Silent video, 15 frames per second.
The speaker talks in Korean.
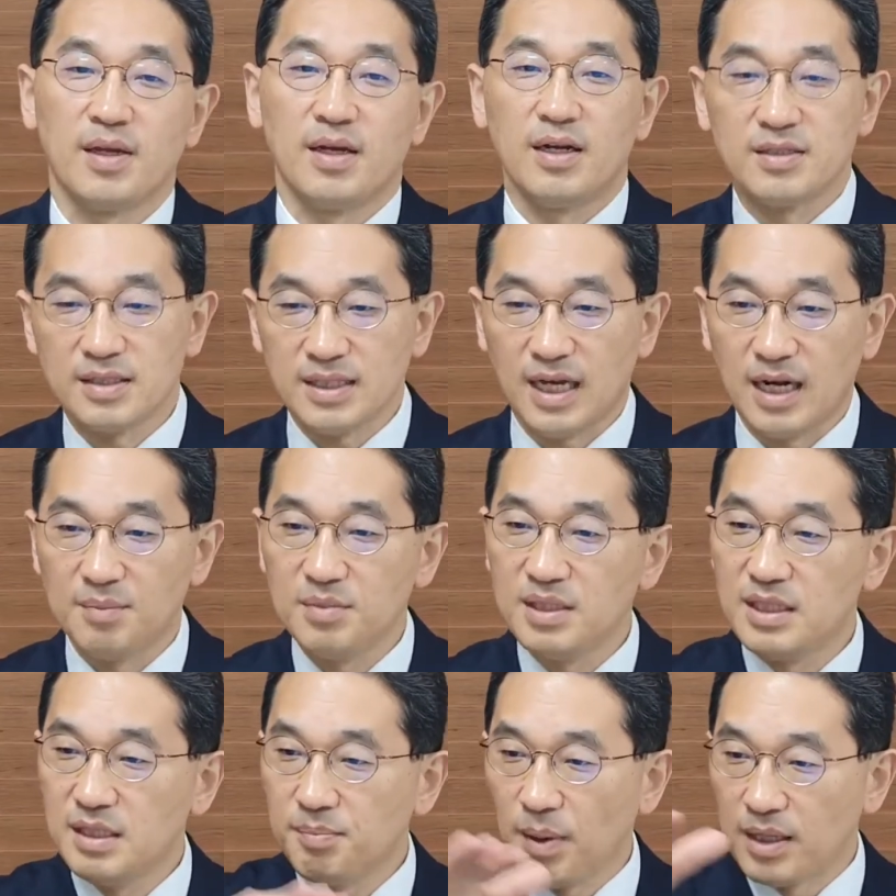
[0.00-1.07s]
그래서
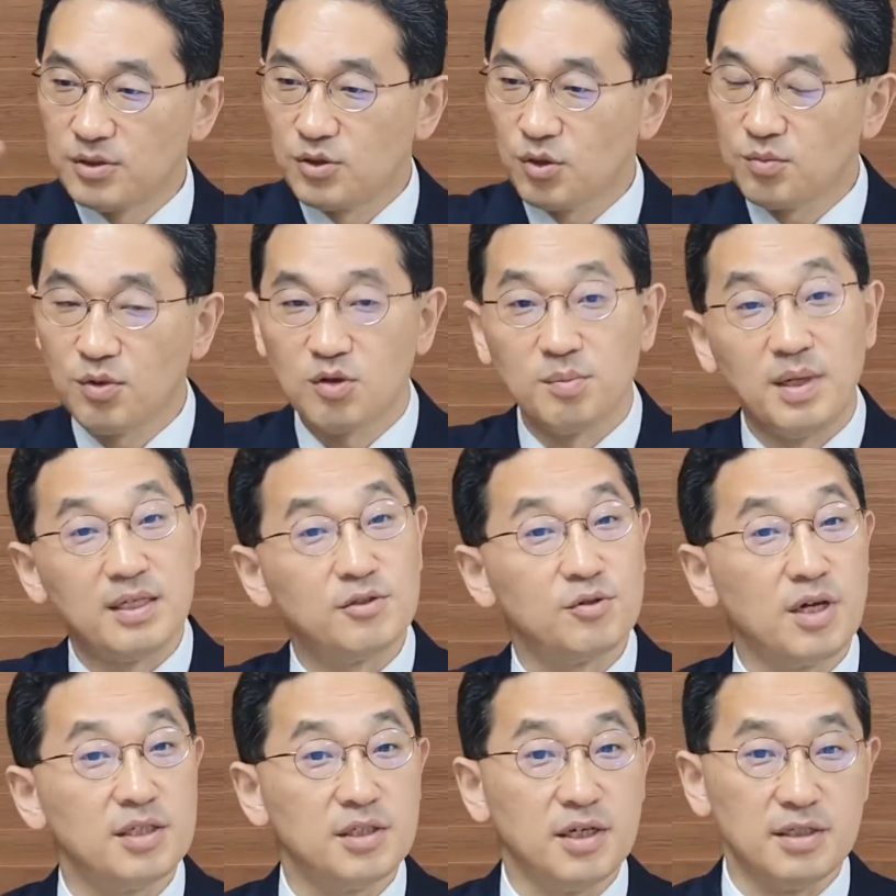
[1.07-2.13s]
사람들이 이 반쪽 복음에
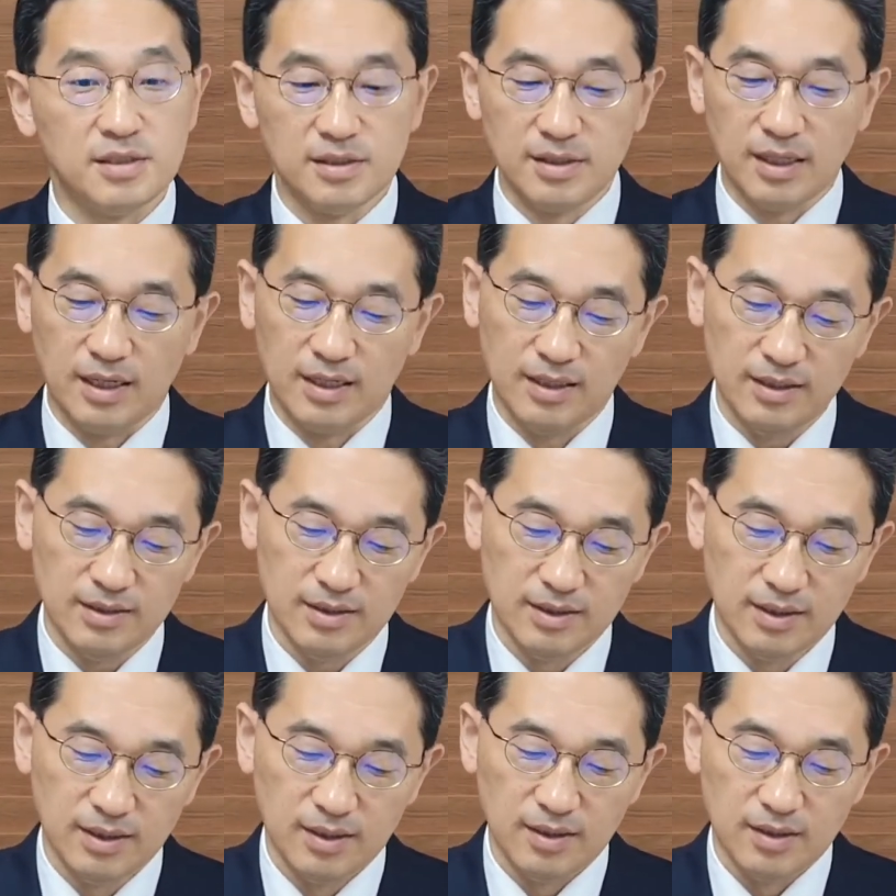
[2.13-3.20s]
익숙해져 있는데
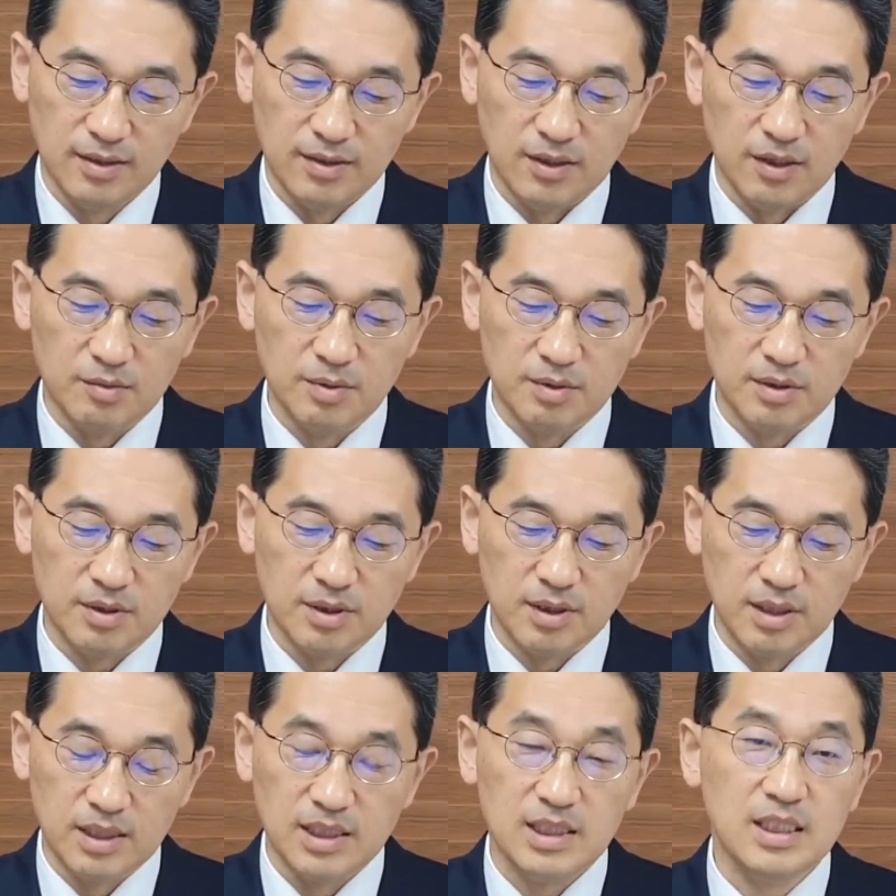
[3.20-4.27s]
여러분
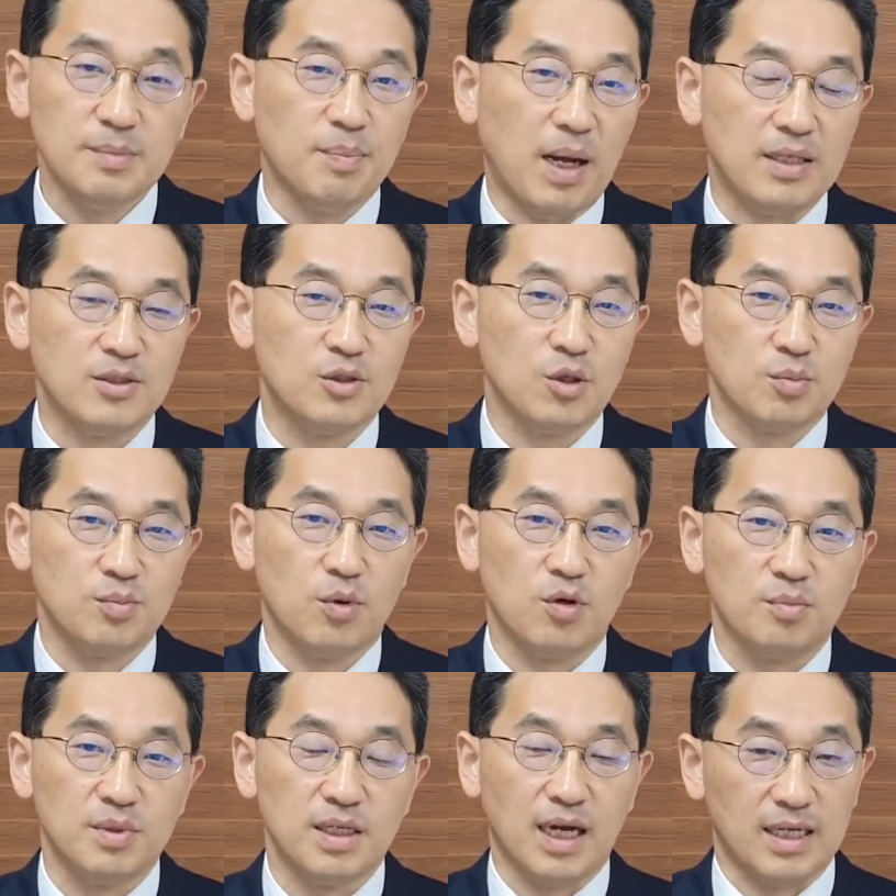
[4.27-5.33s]
이 반쪽
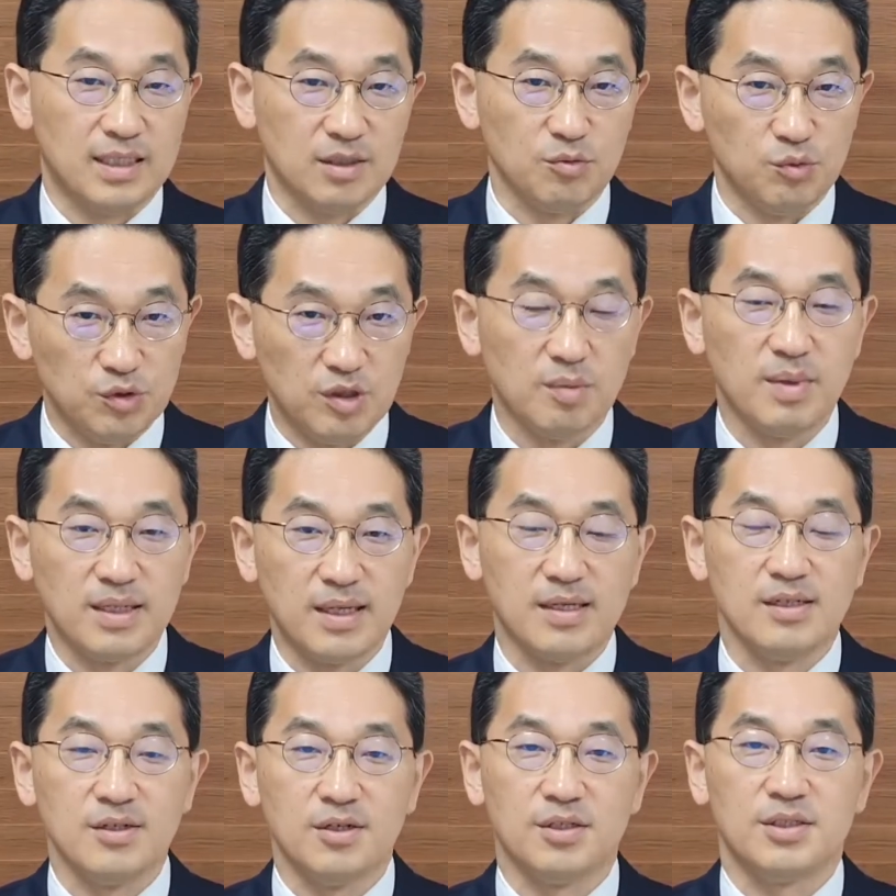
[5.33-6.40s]
복음이 가장
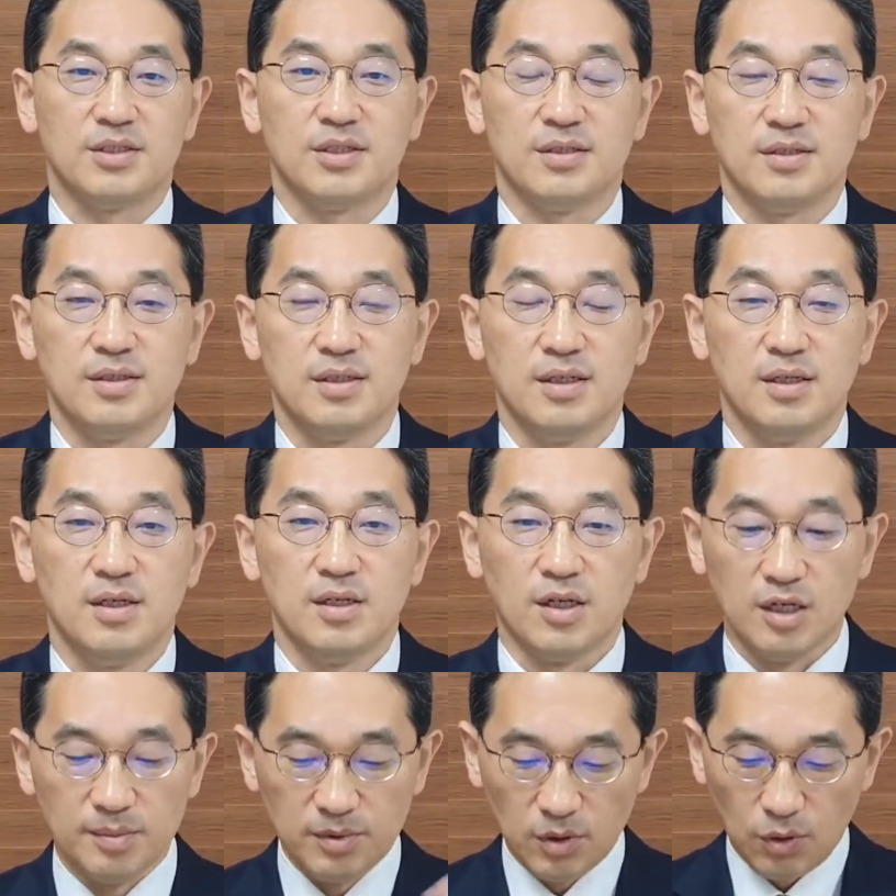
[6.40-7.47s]
위험하다는 것이죠.
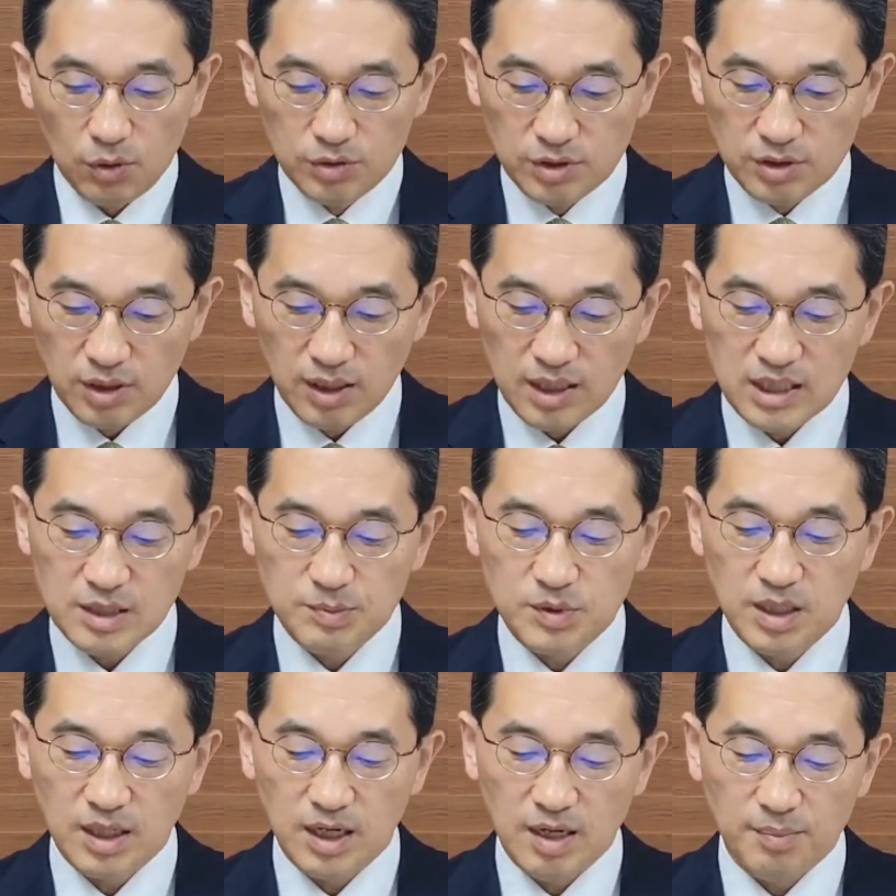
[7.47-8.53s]
여러분 온전한
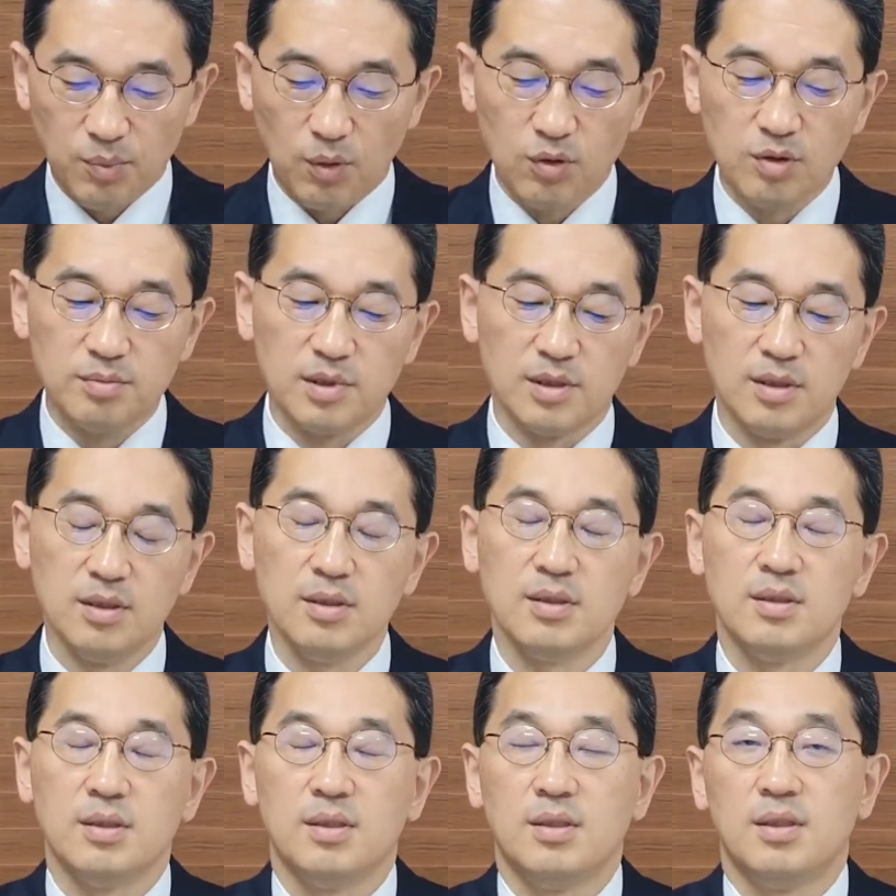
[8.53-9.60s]
십자가의 복음을
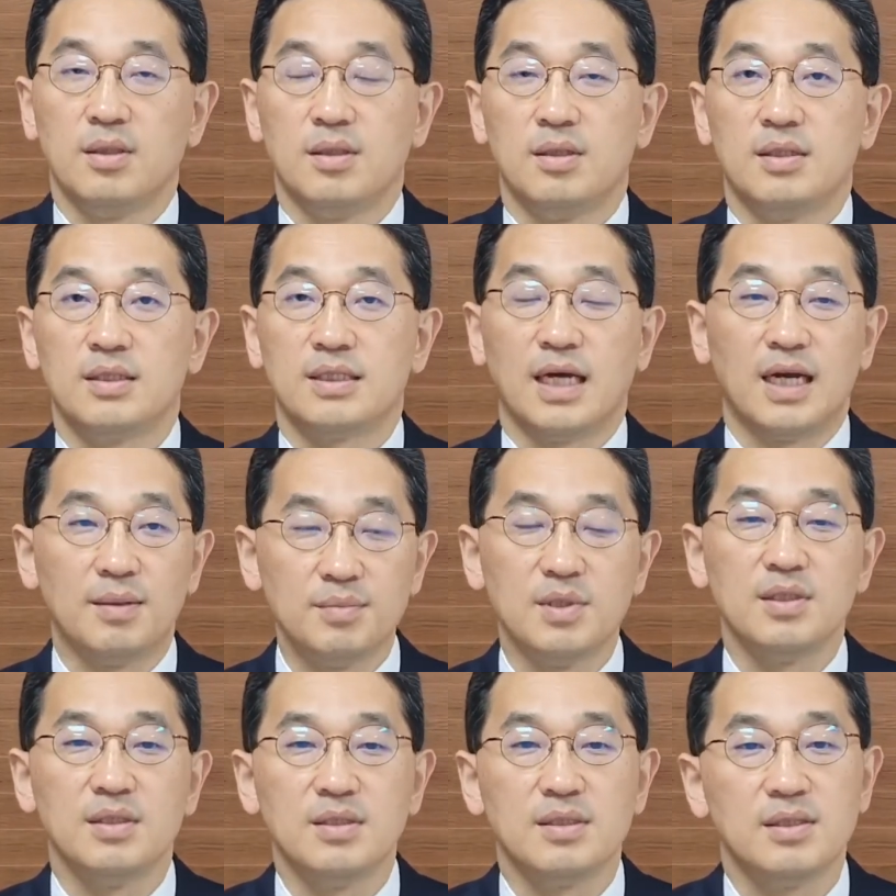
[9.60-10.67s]

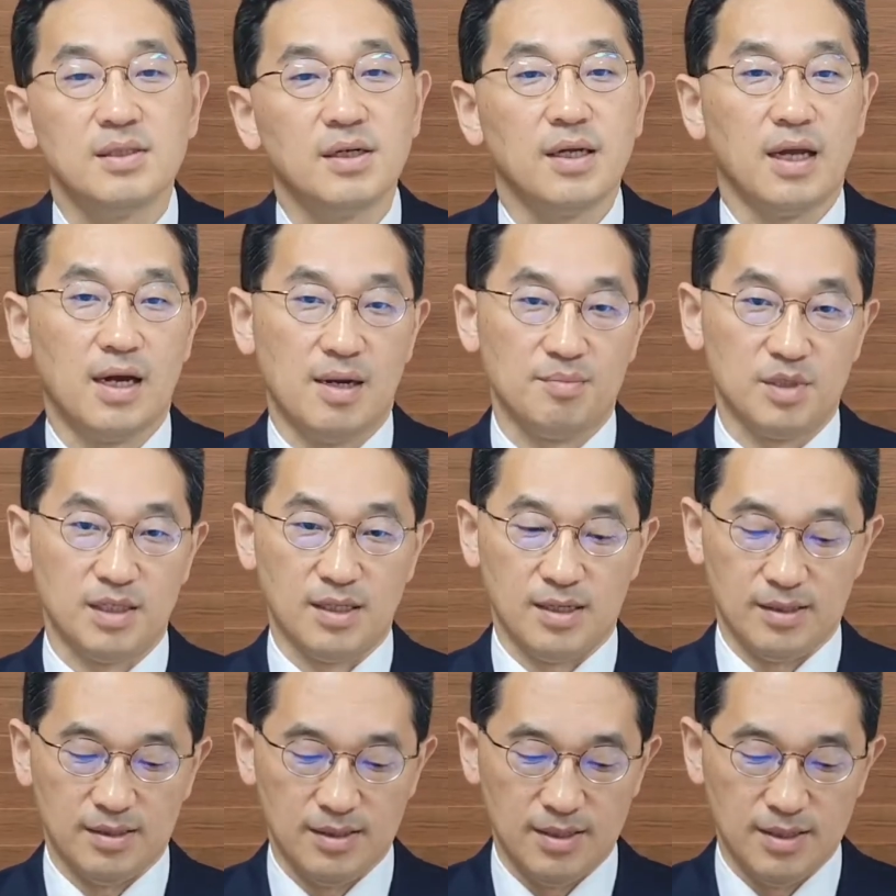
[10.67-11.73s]
사람들은 들어야 합니다.